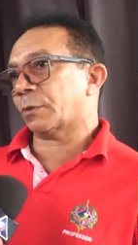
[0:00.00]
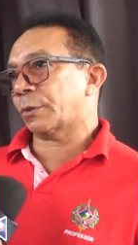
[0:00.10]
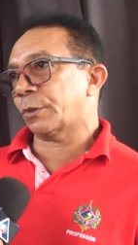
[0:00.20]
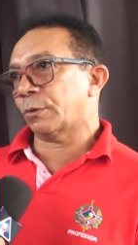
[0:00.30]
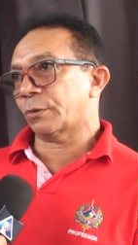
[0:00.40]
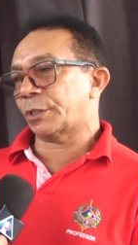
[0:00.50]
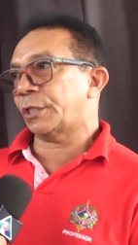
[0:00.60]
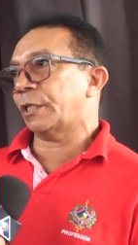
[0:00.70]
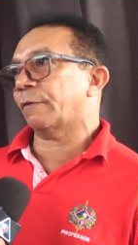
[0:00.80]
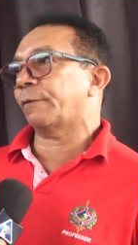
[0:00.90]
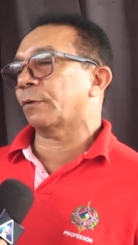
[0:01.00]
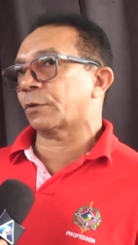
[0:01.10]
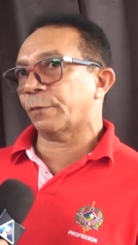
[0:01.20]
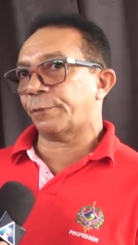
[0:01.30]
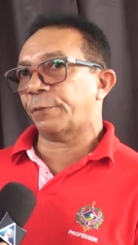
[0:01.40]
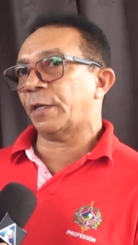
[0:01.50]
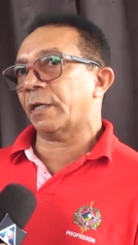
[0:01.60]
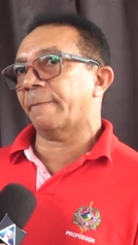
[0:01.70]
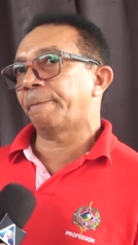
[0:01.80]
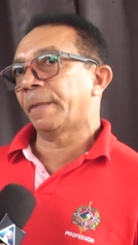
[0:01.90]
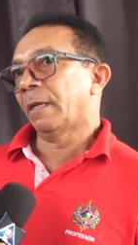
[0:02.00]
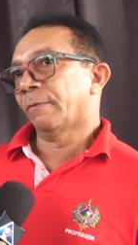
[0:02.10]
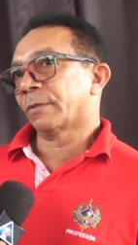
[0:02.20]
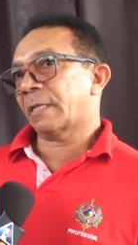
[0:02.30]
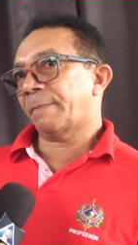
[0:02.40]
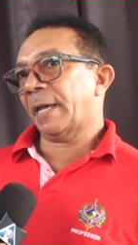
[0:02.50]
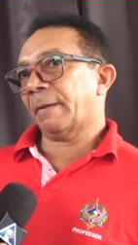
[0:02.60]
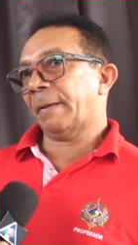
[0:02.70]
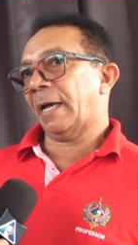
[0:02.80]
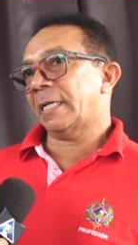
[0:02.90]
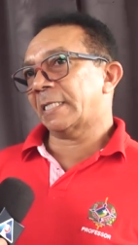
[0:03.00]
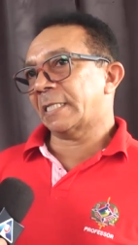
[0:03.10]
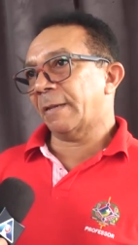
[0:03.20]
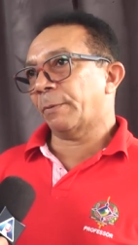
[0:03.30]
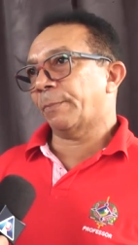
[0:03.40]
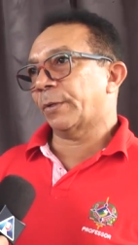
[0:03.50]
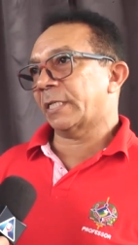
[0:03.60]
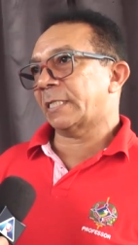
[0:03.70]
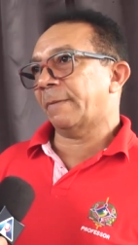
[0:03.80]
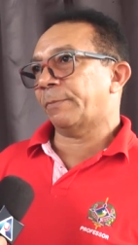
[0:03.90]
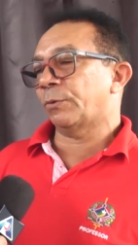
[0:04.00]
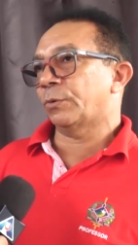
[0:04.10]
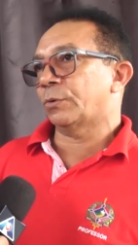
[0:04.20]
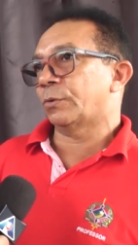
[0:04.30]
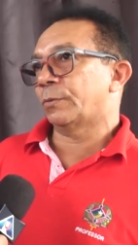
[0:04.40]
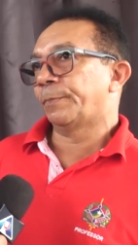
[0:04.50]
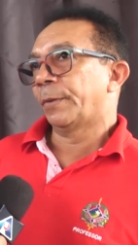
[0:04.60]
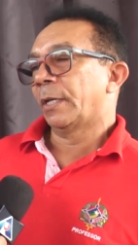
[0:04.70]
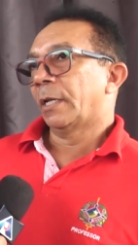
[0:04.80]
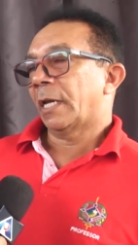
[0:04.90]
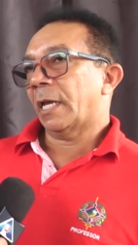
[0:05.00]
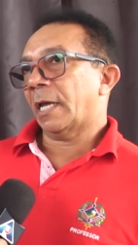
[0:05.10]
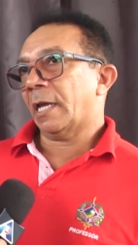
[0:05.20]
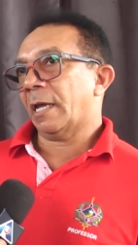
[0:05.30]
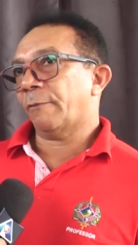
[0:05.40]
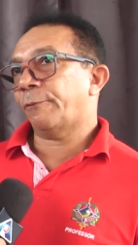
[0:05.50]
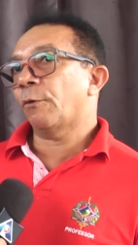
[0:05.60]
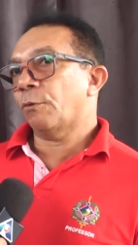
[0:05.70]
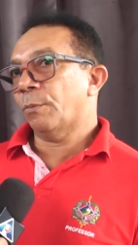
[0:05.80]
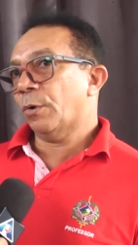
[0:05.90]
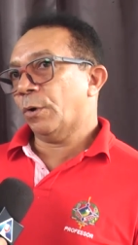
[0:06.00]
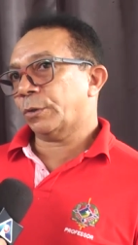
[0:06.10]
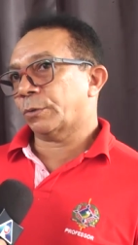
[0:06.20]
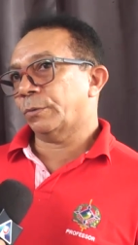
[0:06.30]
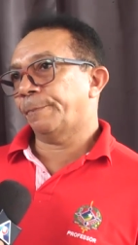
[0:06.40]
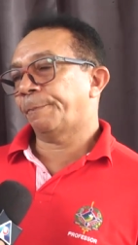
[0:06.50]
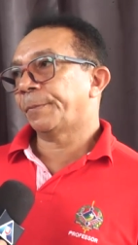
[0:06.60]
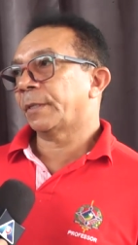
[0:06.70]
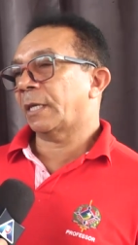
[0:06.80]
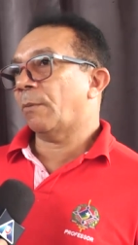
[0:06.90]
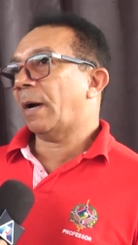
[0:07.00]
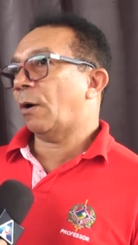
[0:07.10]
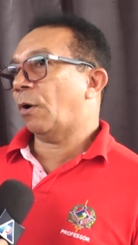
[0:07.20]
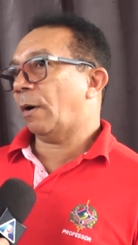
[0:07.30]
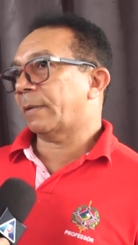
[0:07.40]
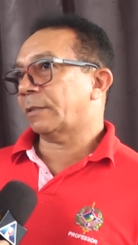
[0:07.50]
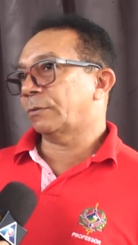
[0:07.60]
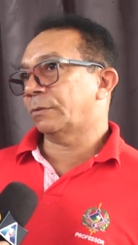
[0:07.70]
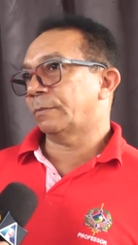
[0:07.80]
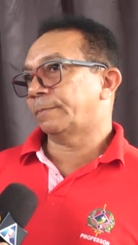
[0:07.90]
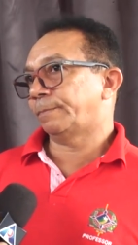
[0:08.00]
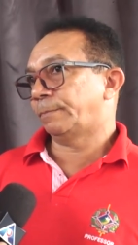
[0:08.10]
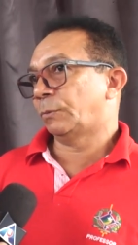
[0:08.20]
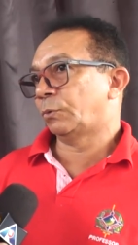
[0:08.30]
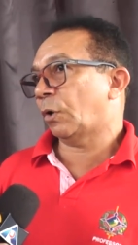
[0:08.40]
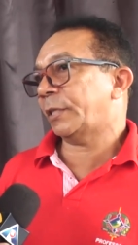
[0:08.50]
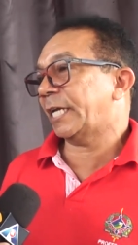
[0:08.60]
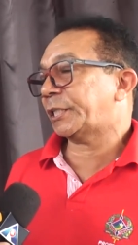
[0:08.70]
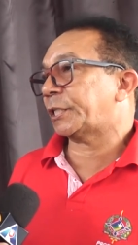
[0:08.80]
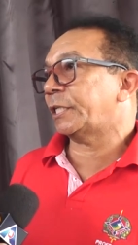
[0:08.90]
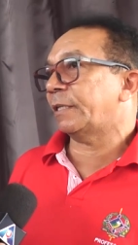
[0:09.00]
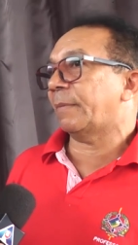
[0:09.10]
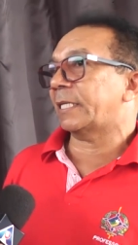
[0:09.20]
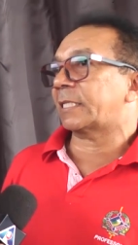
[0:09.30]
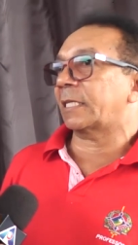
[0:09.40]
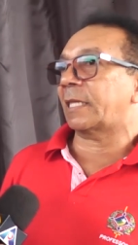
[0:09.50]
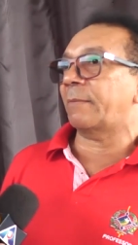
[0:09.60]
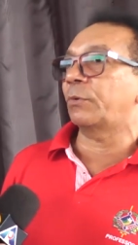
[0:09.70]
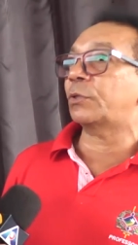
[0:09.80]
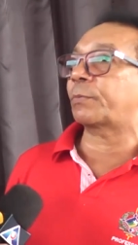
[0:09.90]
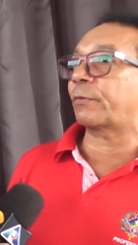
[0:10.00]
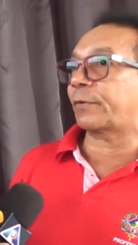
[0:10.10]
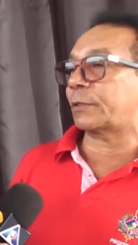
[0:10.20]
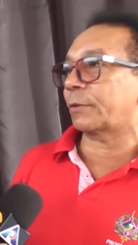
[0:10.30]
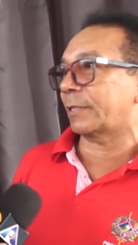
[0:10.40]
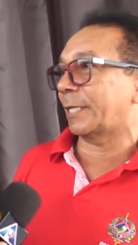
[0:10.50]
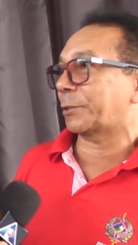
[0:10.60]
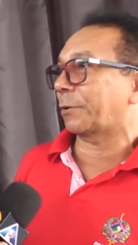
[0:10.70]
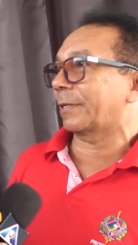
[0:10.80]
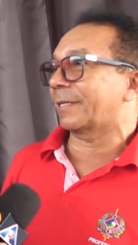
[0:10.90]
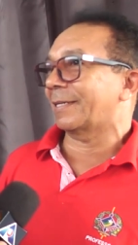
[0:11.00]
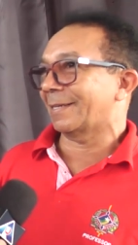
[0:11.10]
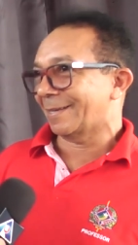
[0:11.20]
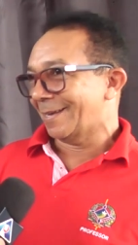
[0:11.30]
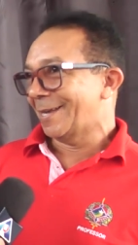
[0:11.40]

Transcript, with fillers: sociologia, filosofia. Você pega a exemplo, por exemplo, do é, Fogo Morto, que é uma obra do nordestina, mas que tem muitos professores na escola que